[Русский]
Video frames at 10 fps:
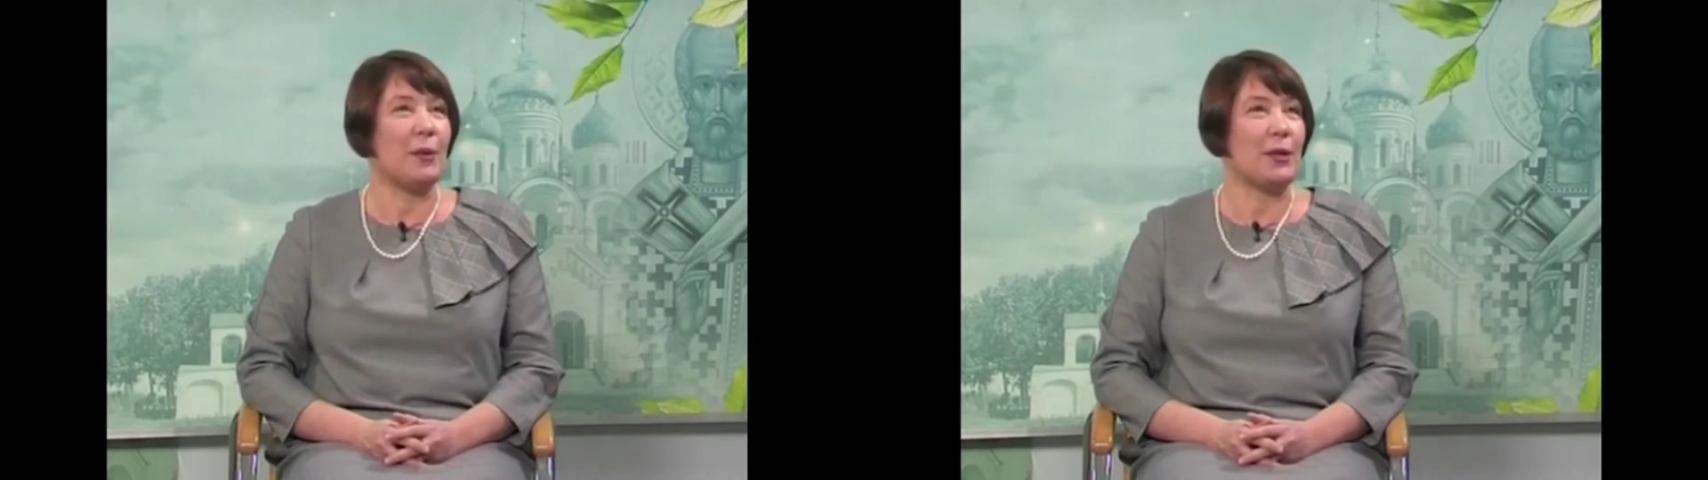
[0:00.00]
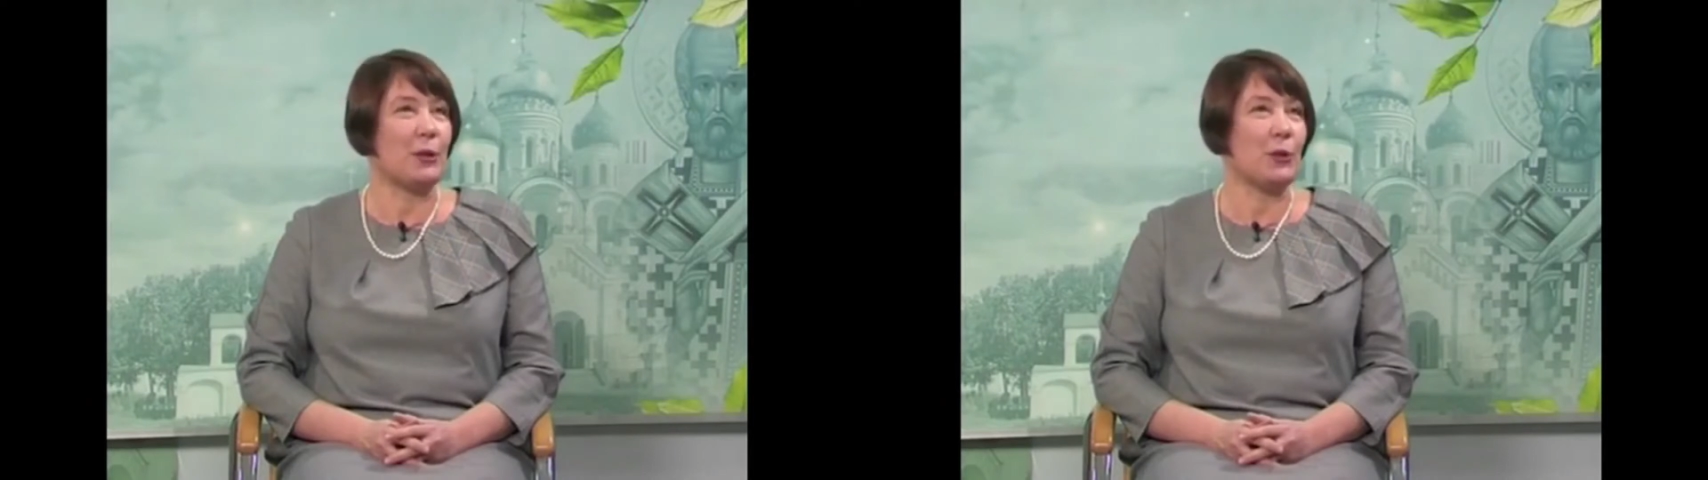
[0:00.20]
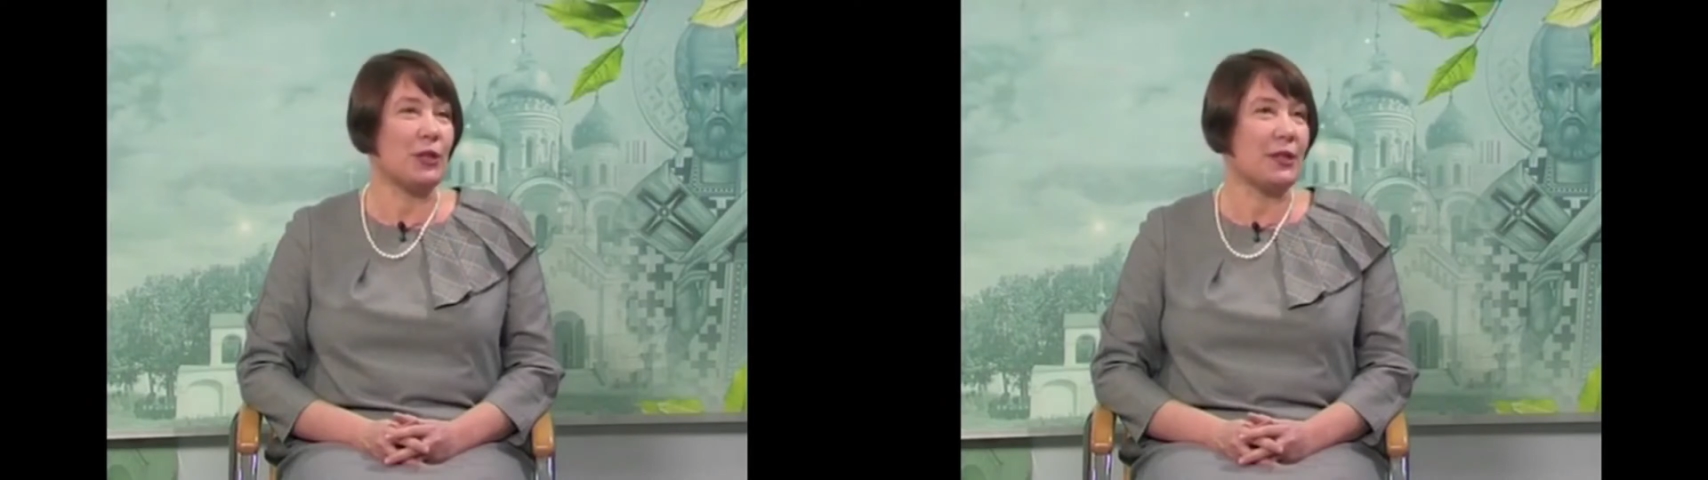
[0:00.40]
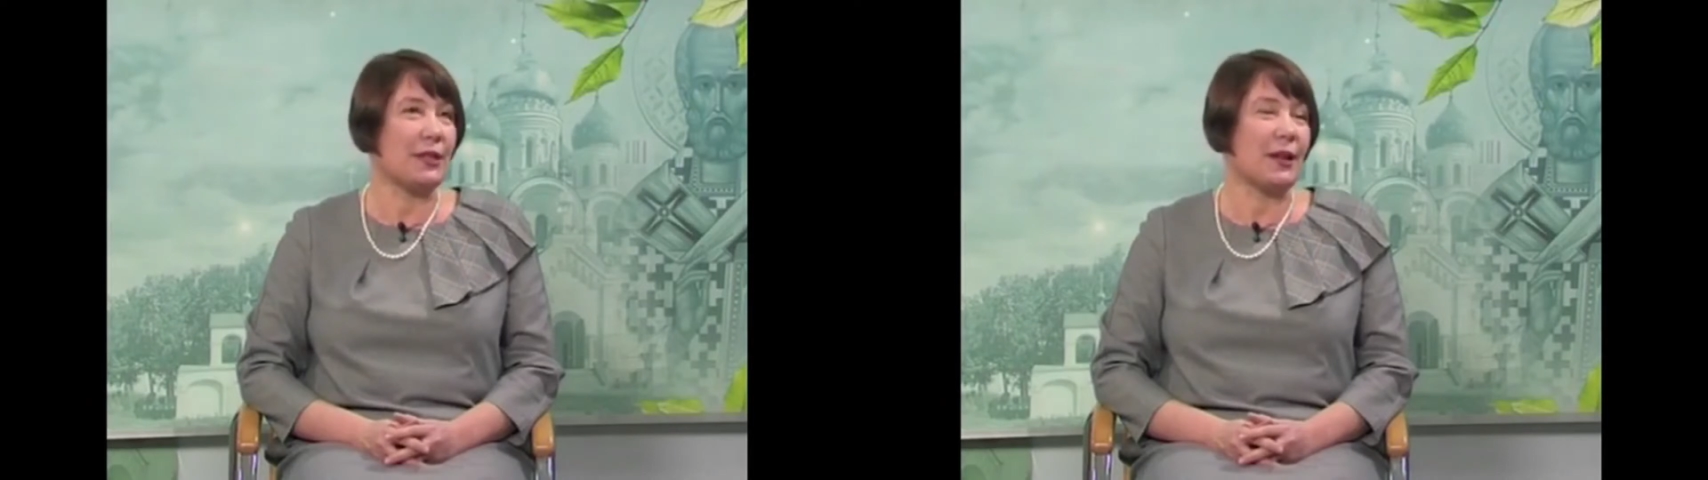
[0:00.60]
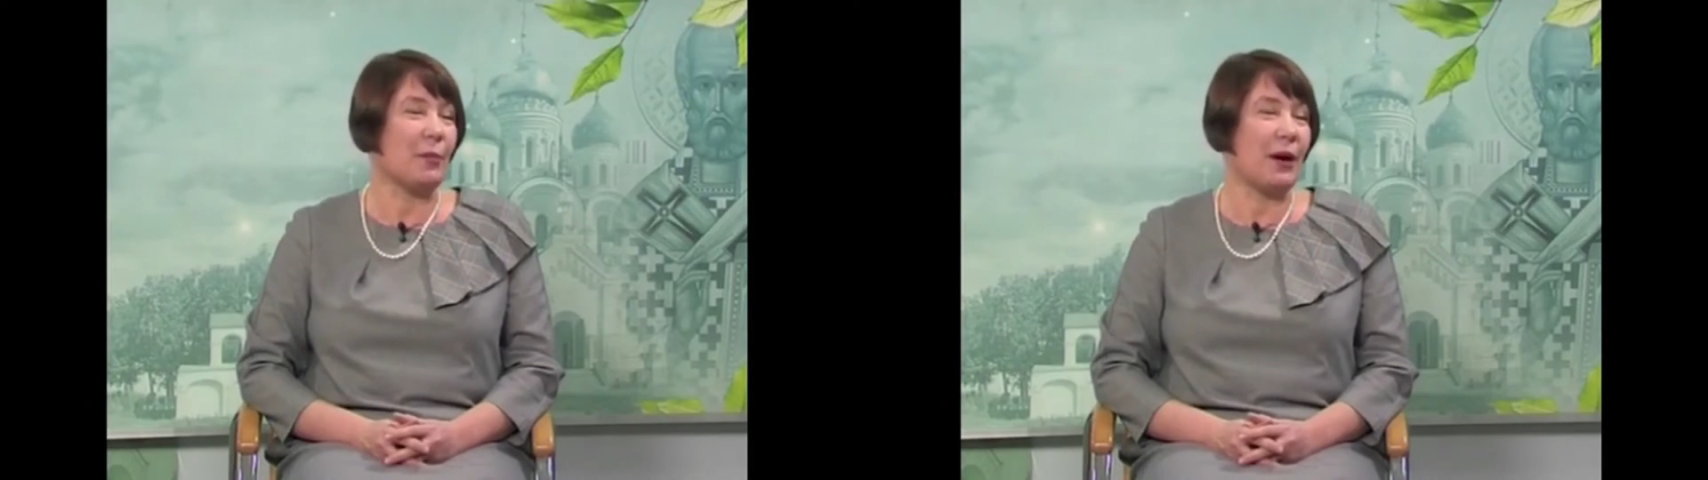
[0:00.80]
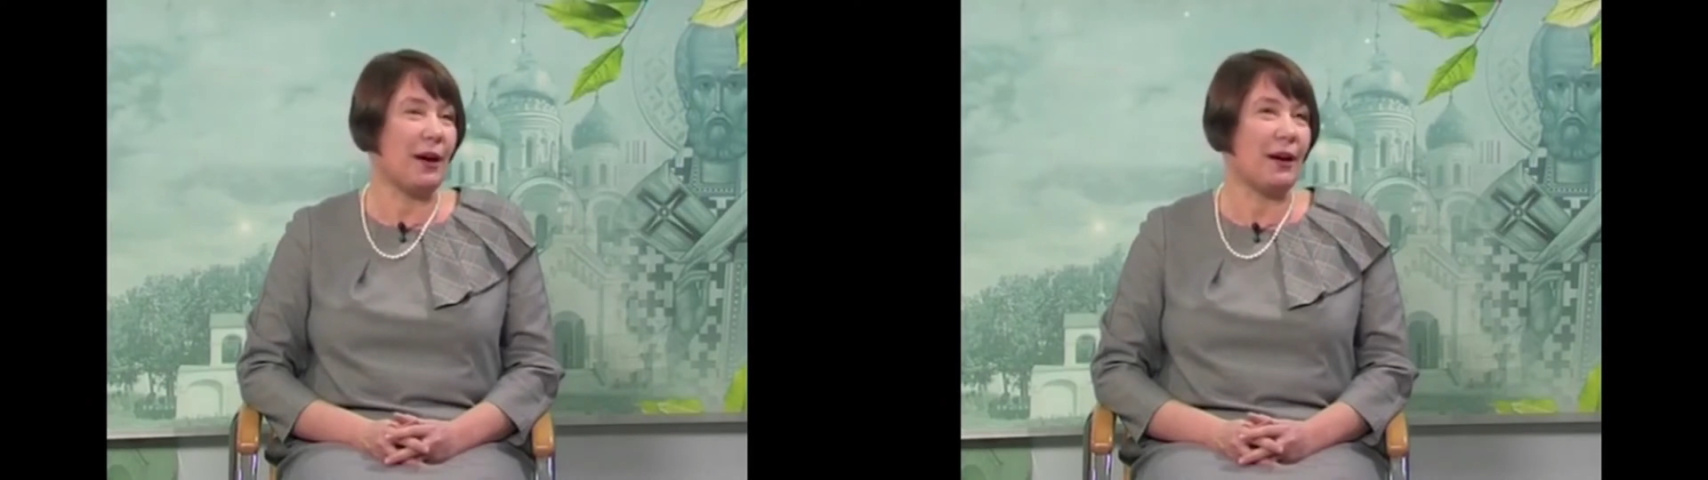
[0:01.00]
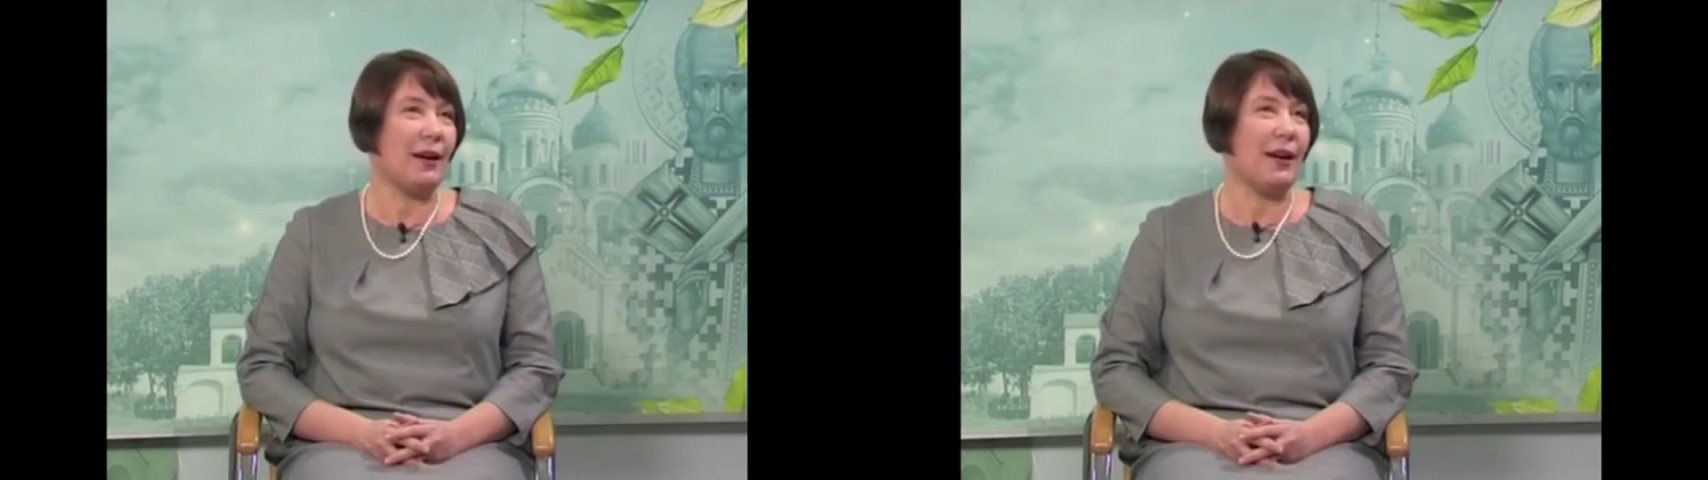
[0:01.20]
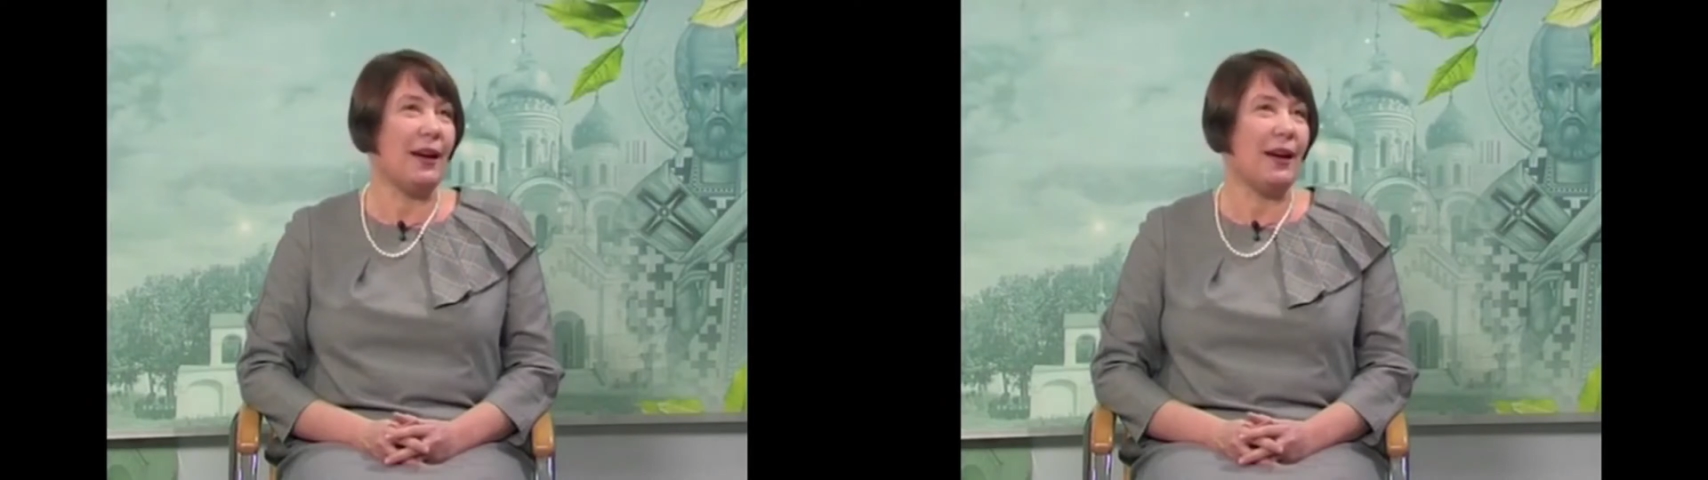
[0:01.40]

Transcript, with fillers: послушница Тамара